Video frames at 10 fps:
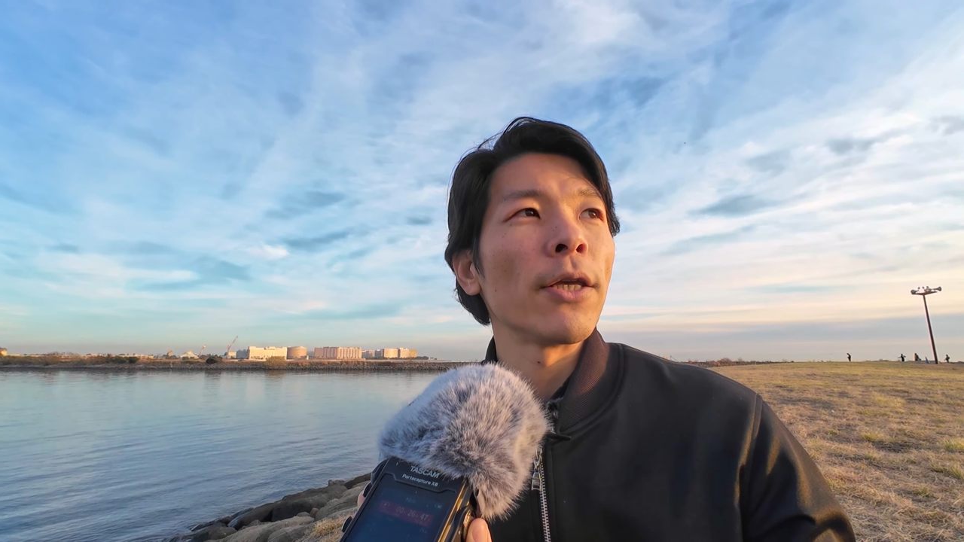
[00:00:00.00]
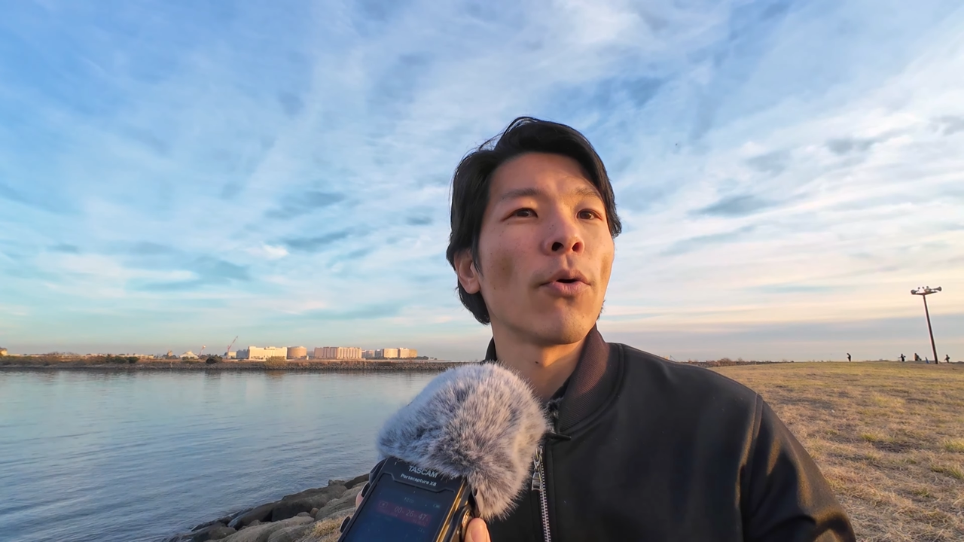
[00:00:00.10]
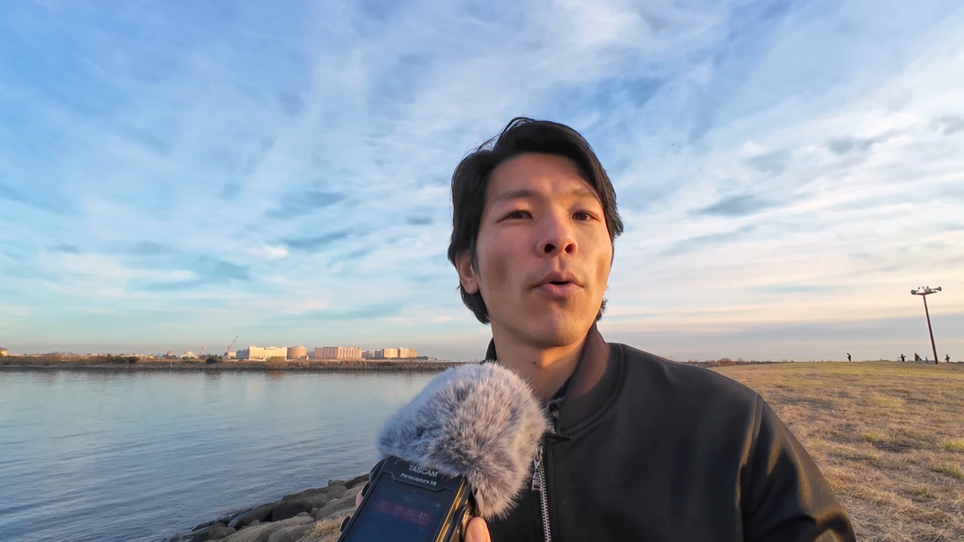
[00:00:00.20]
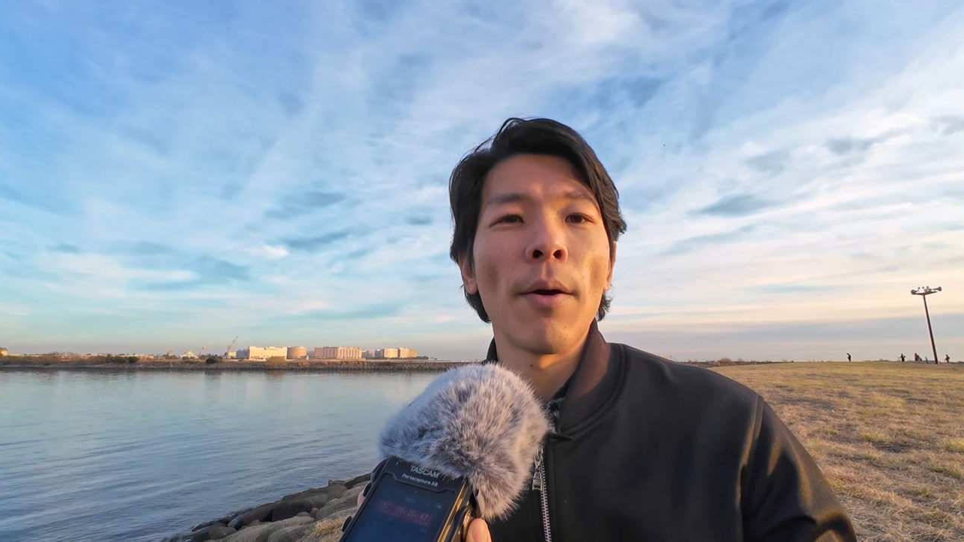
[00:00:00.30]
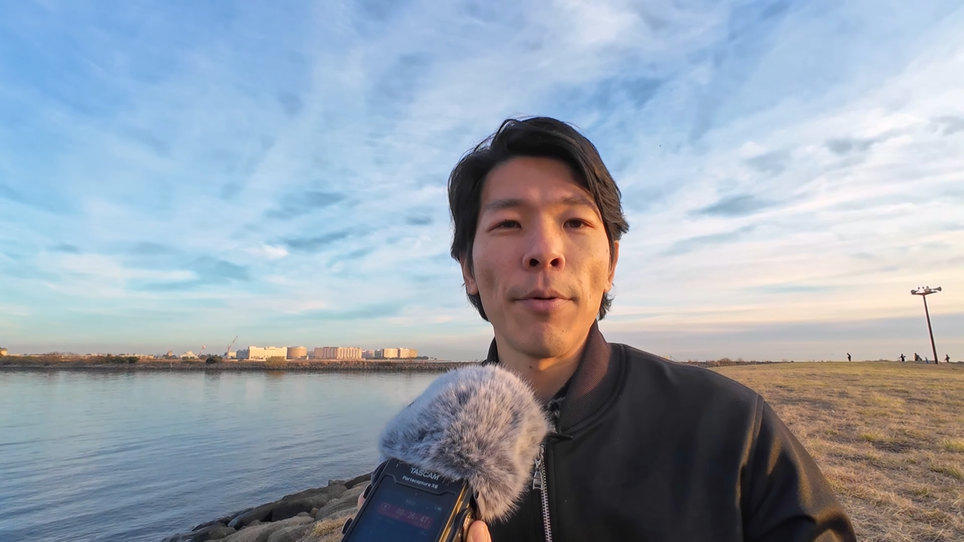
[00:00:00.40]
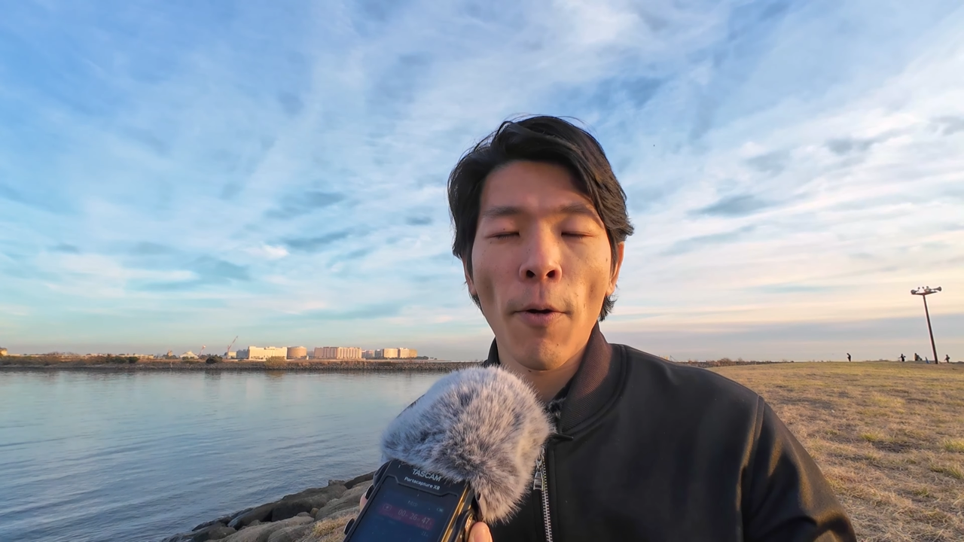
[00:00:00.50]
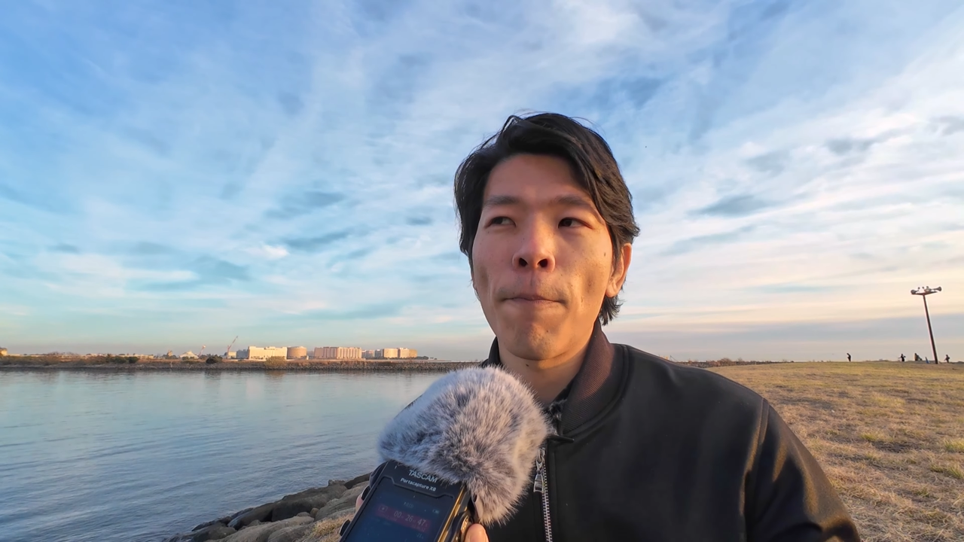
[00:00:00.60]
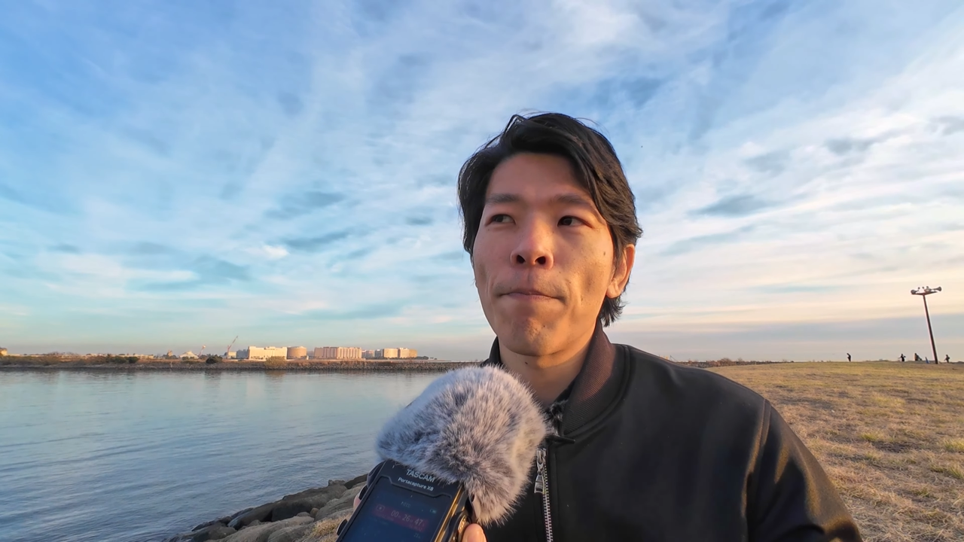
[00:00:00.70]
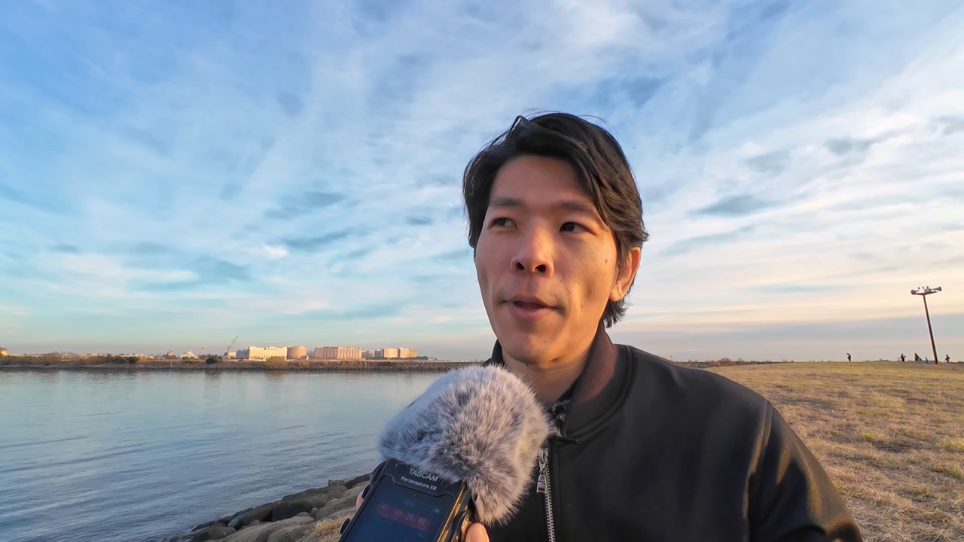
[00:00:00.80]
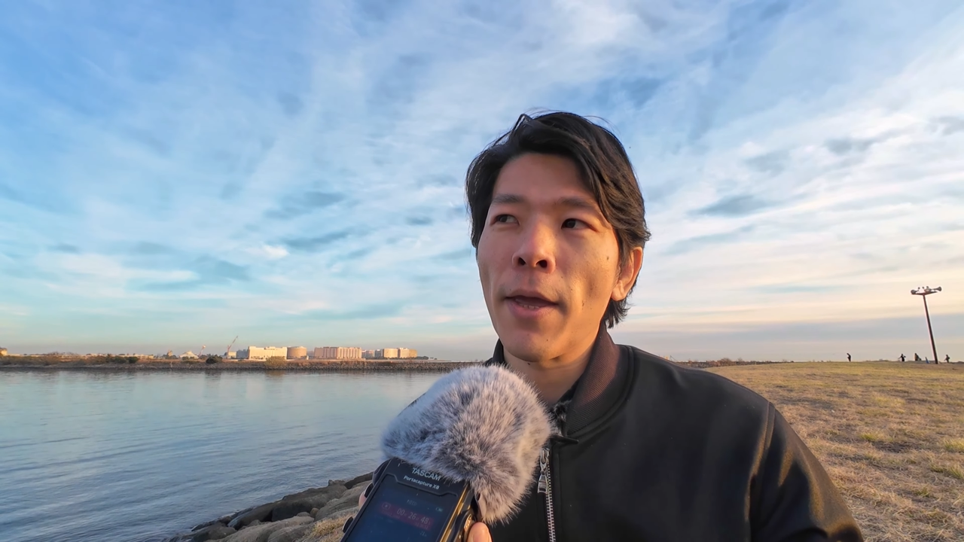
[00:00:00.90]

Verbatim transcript: 陽浴びよう。